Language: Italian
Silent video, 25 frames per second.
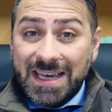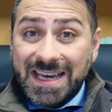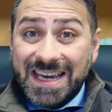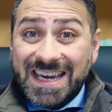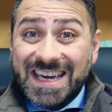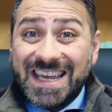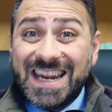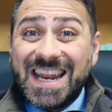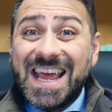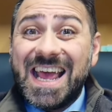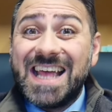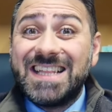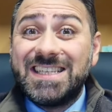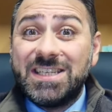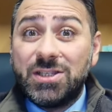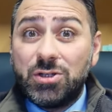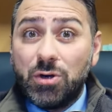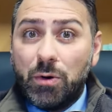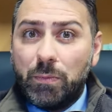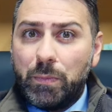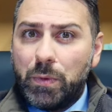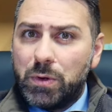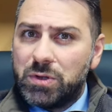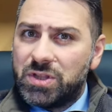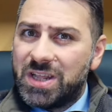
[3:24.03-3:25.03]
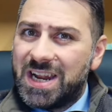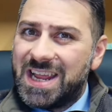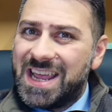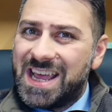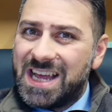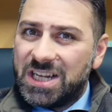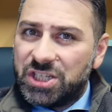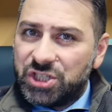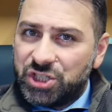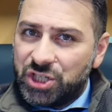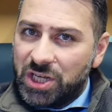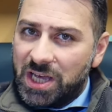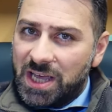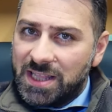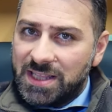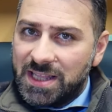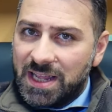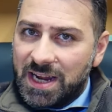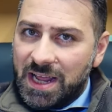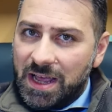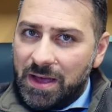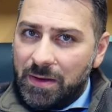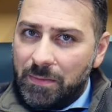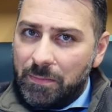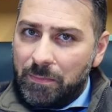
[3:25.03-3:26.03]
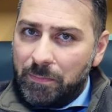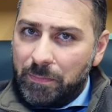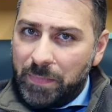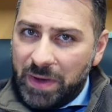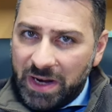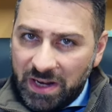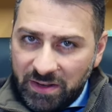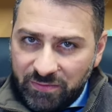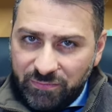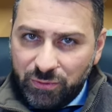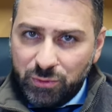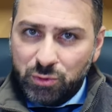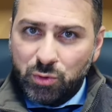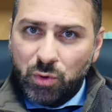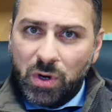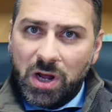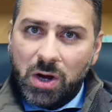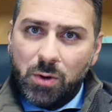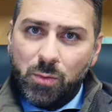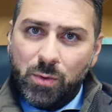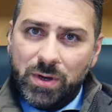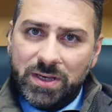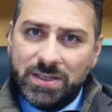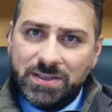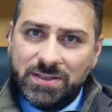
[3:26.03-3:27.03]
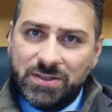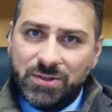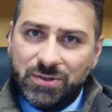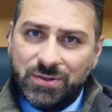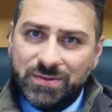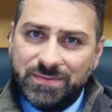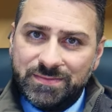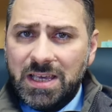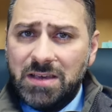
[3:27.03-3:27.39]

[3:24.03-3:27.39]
credito potrei accedere per il futuro acquisto.